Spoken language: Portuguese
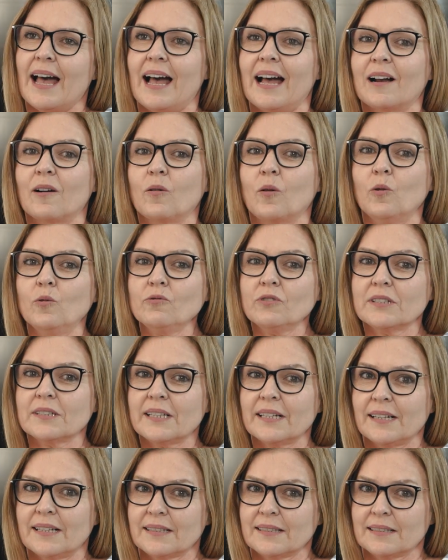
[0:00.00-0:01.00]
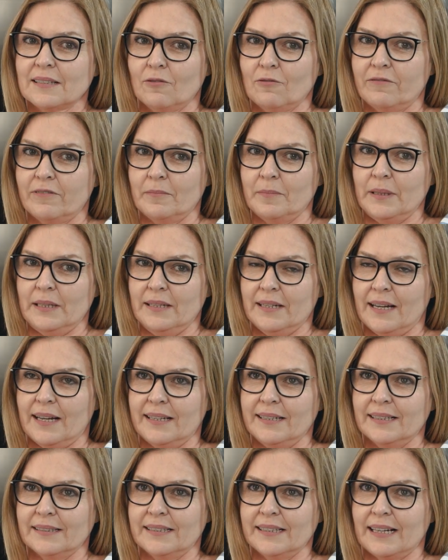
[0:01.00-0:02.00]
A constelação
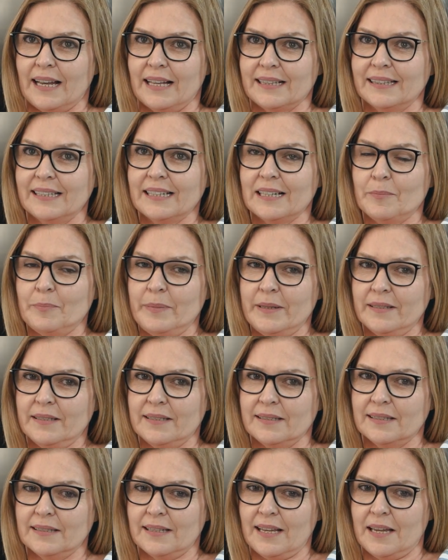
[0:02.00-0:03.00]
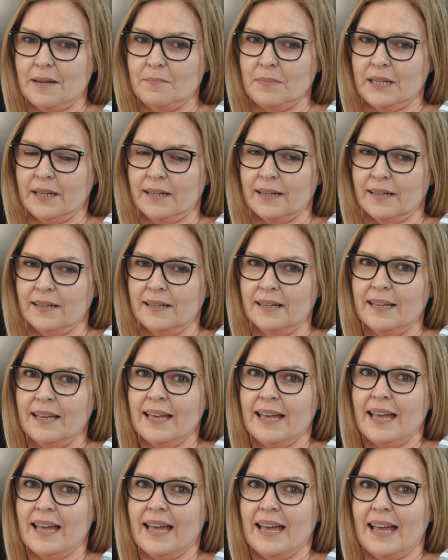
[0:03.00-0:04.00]
familiar e a, a terapia sistêmica
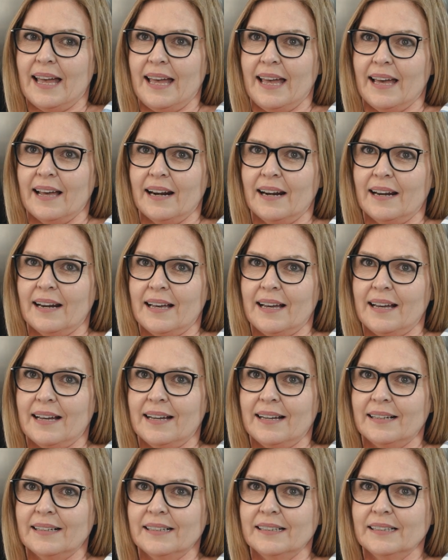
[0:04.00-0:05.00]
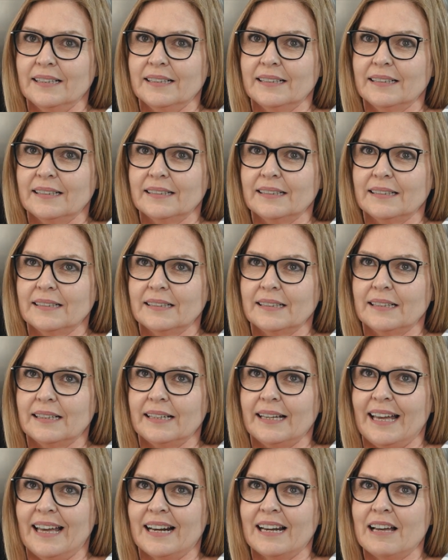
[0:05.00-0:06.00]
ela,
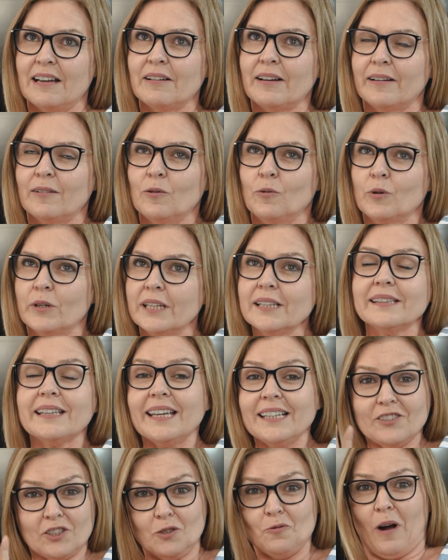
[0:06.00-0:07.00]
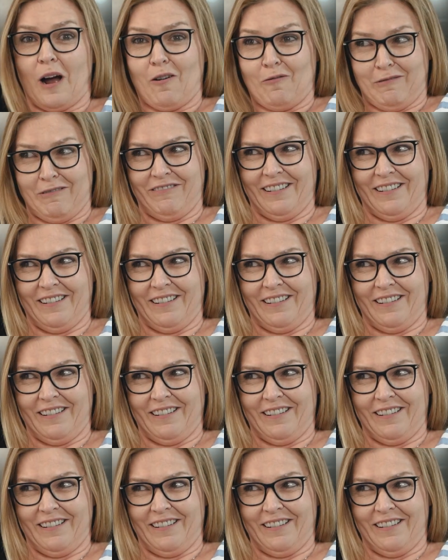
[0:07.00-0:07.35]
ela, o que tem de igual, vou